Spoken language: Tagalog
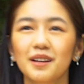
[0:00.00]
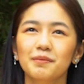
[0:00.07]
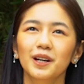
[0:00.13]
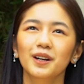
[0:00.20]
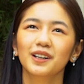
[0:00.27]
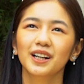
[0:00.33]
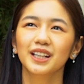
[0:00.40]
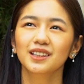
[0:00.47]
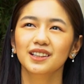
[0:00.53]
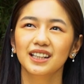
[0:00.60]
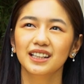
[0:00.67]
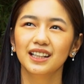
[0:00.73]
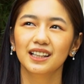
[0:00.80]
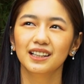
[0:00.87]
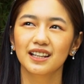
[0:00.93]
Pero ngayon
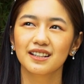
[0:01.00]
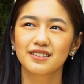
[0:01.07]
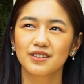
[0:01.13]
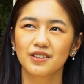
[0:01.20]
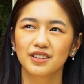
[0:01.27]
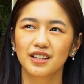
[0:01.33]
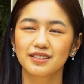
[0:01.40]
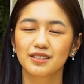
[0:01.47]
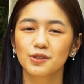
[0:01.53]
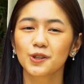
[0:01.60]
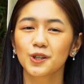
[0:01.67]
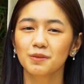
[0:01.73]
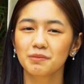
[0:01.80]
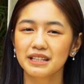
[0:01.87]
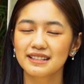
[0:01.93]
na-realize ko na
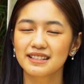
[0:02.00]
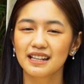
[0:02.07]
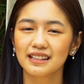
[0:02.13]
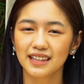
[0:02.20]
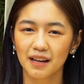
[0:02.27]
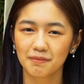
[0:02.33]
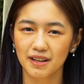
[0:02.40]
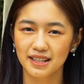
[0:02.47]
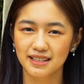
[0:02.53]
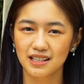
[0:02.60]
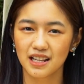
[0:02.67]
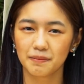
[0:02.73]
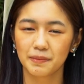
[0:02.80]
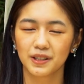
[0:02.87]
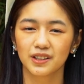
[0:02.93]
siguro minsan tama
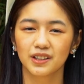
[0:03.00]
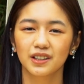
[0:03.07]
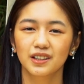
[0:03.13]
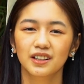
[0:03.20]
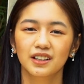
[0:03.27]
sila pero